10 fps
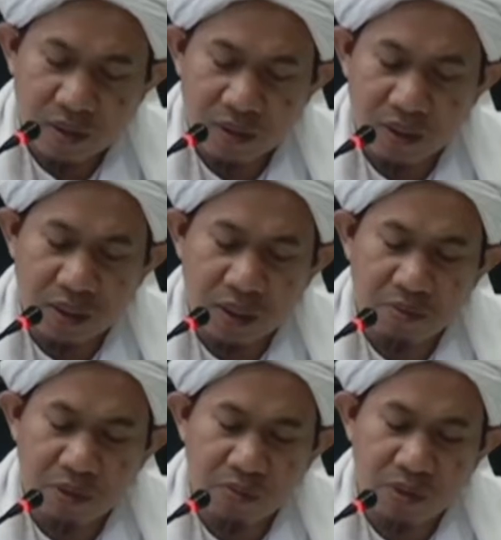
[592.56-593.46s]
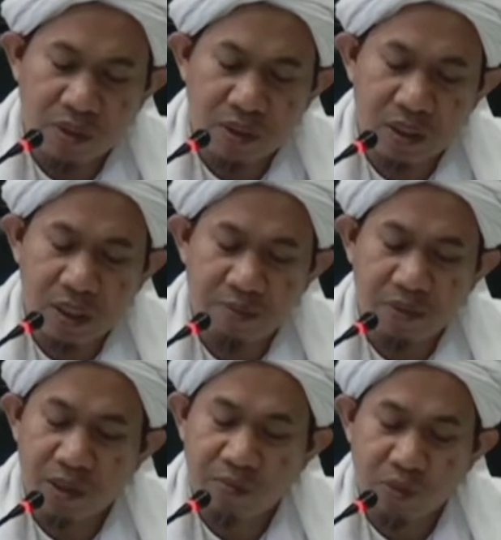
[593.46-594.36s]
istrinya berbuat zina
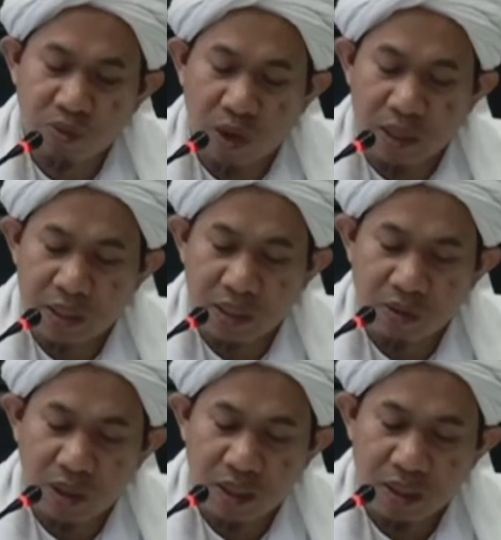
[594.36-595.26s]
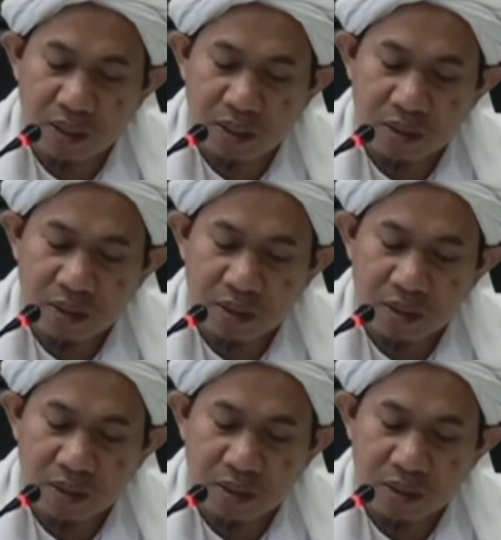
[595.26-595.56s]
apa dibunuh aja nih orang nih